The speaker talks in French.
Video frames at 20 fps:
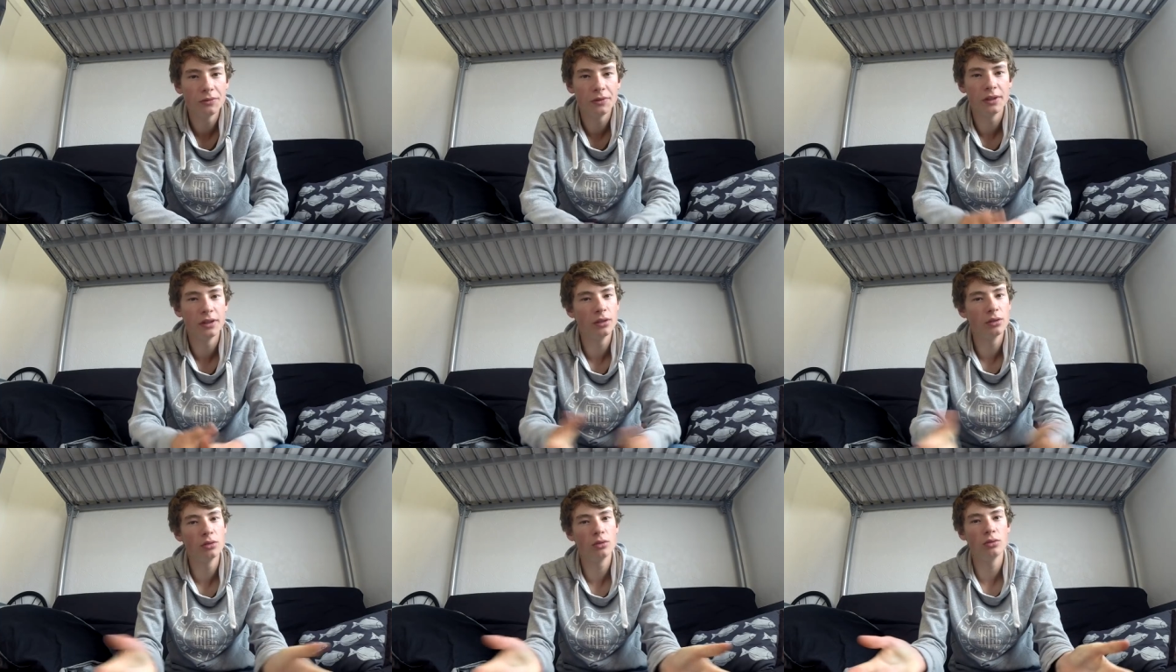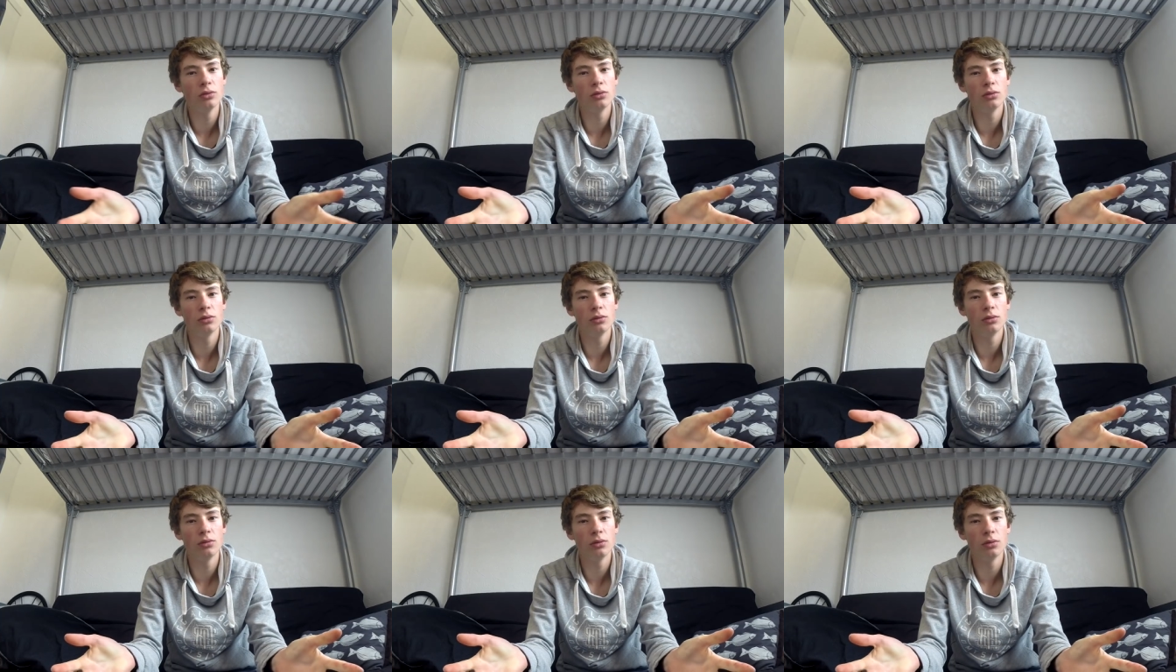
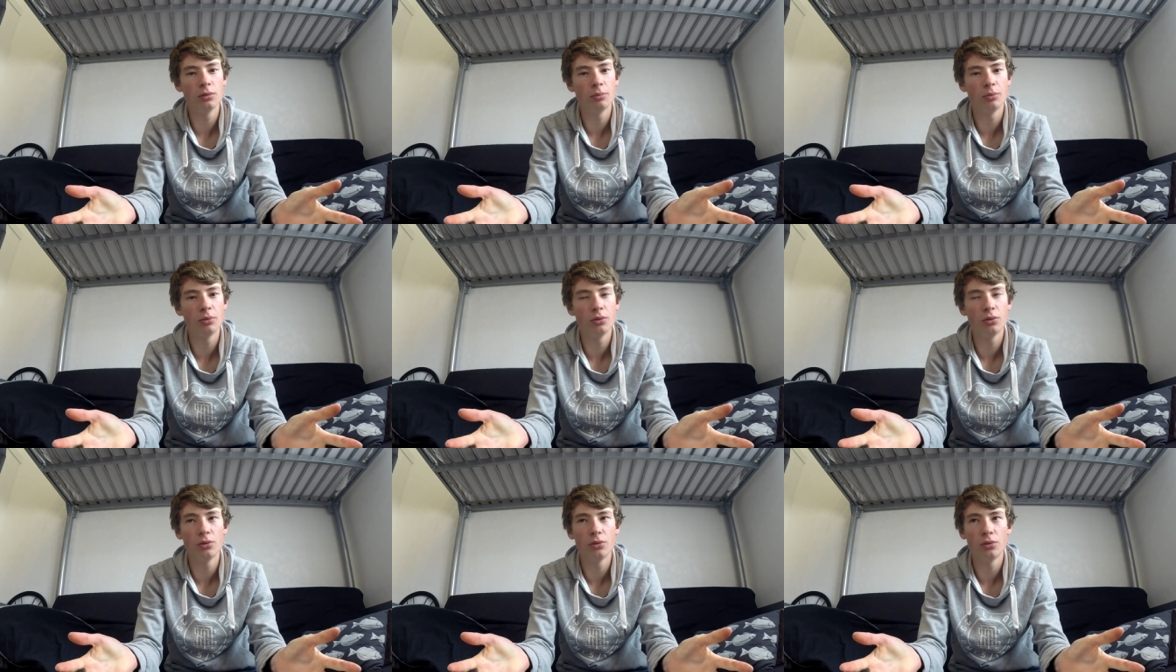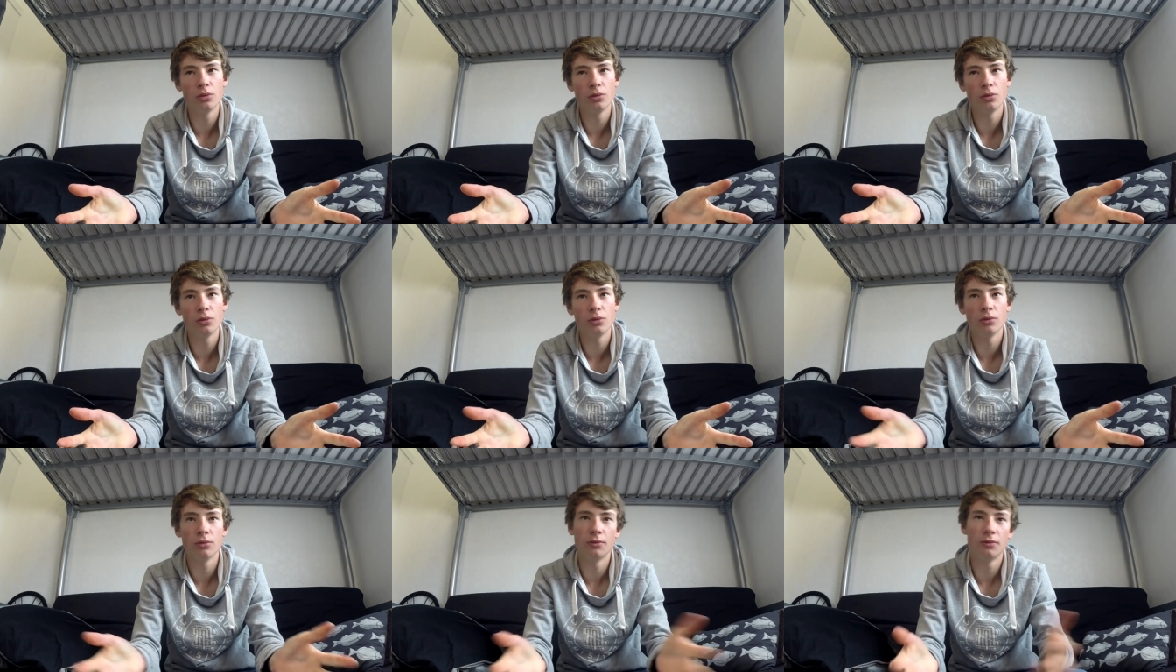vidéo un
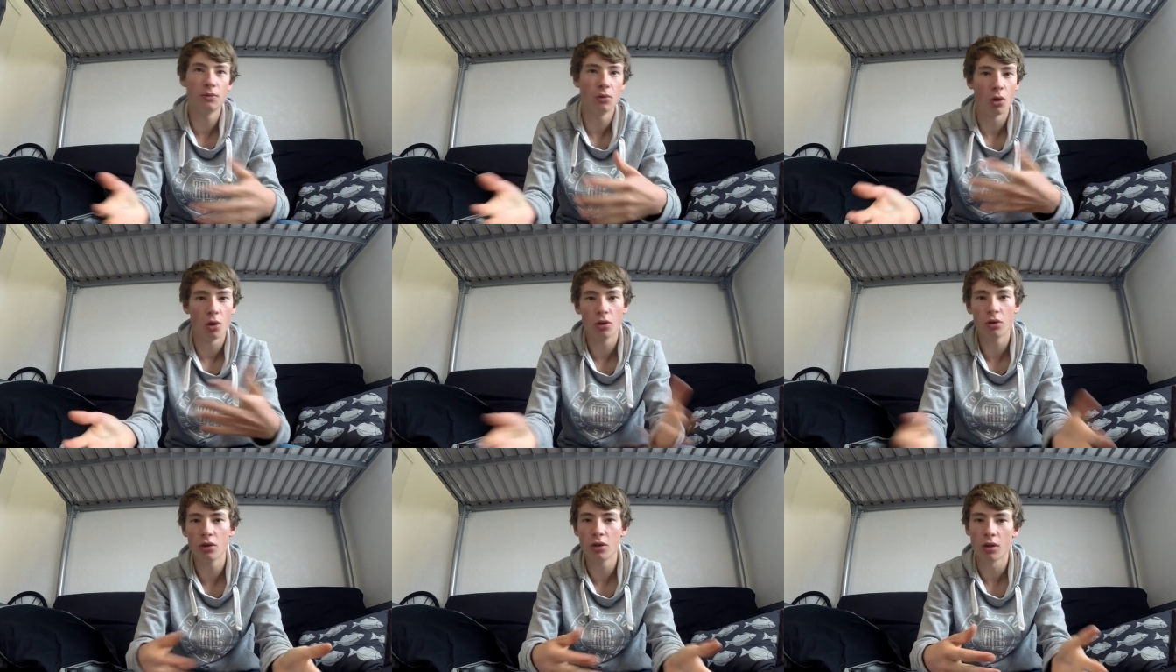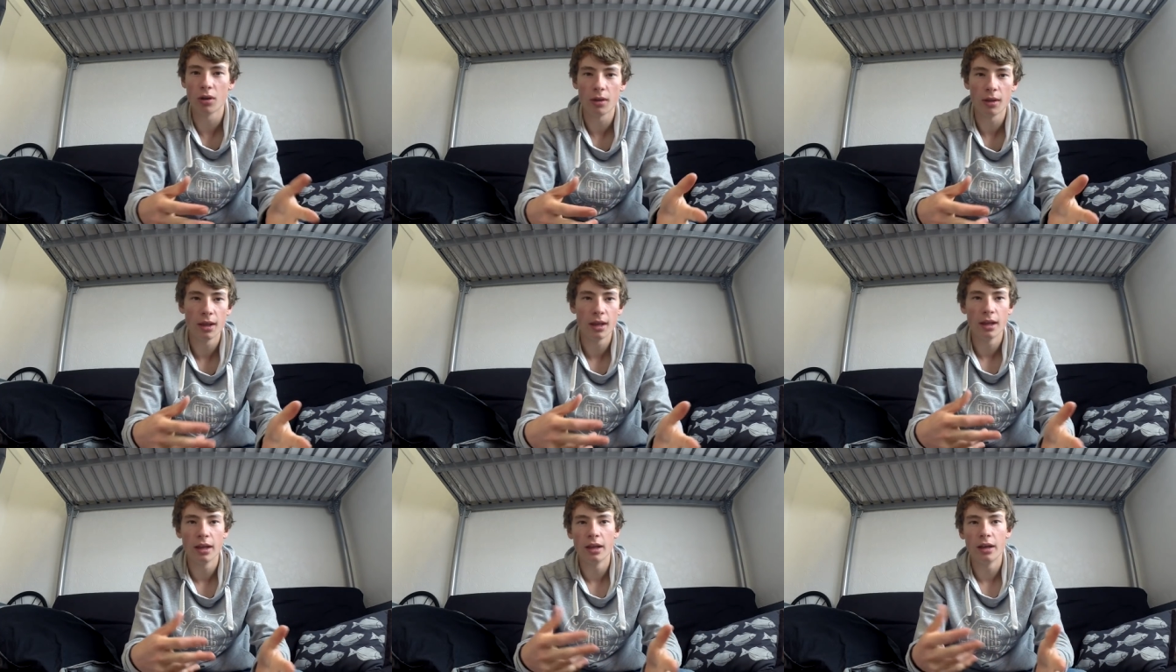peu vlog,
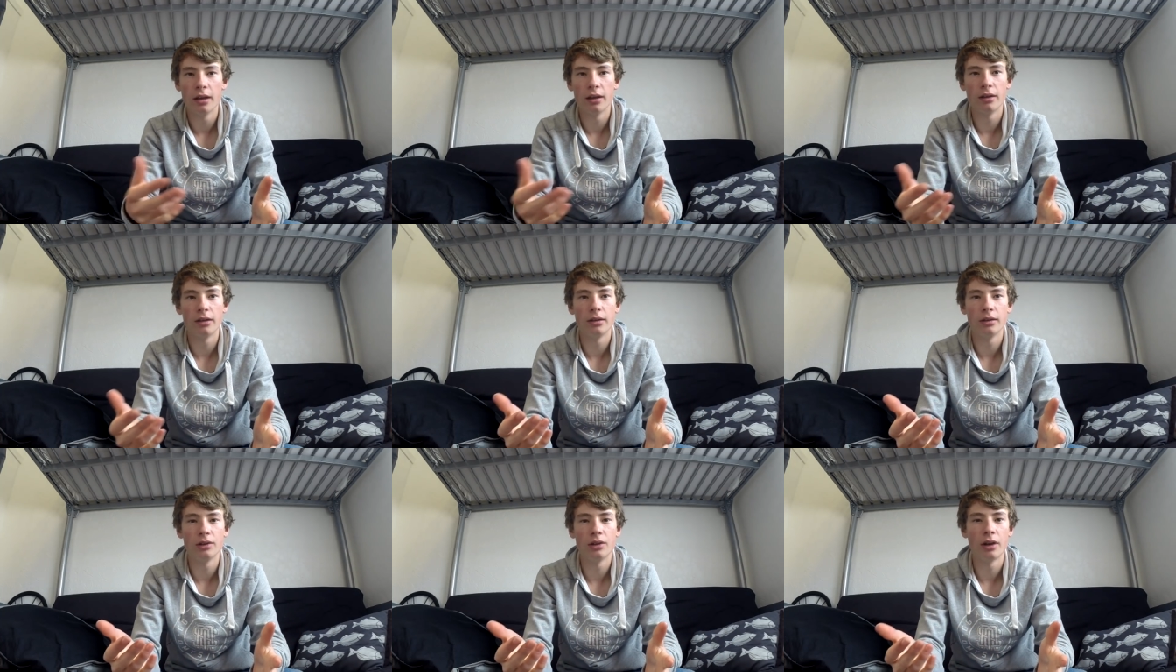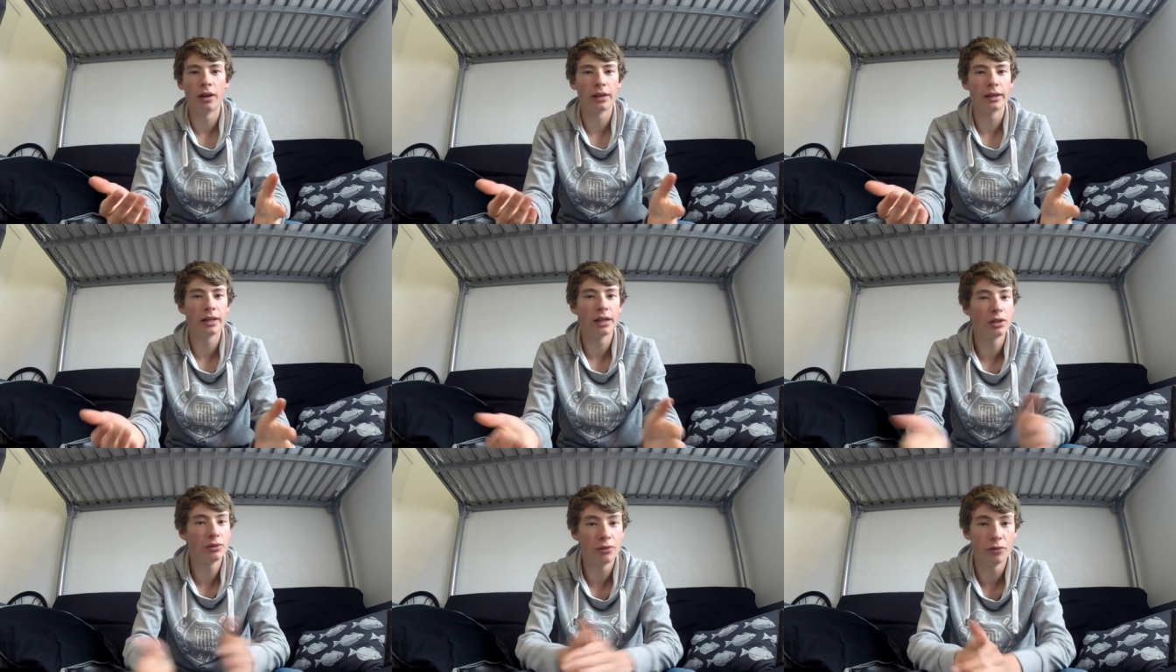euh, dans
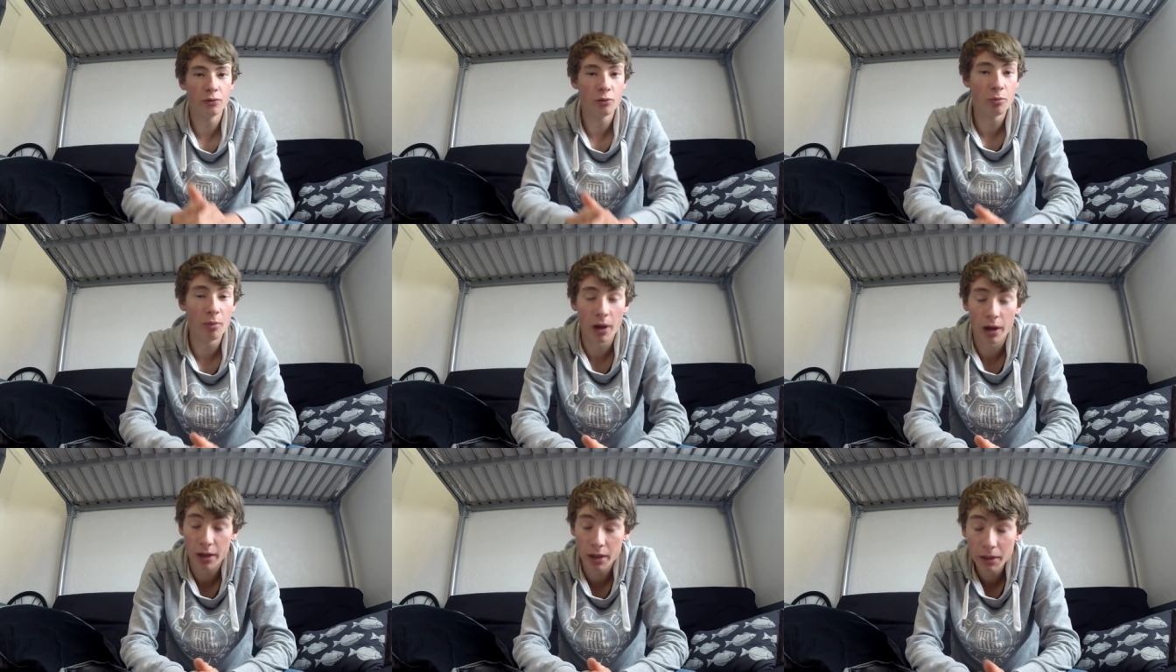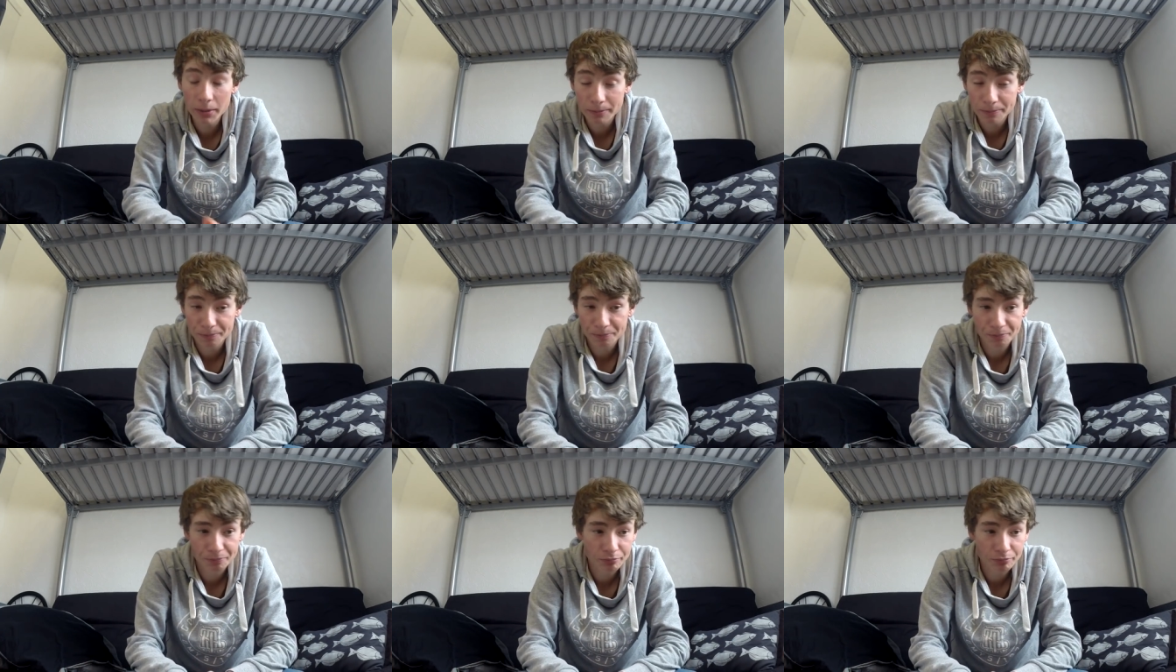laquelle je vais vous parler.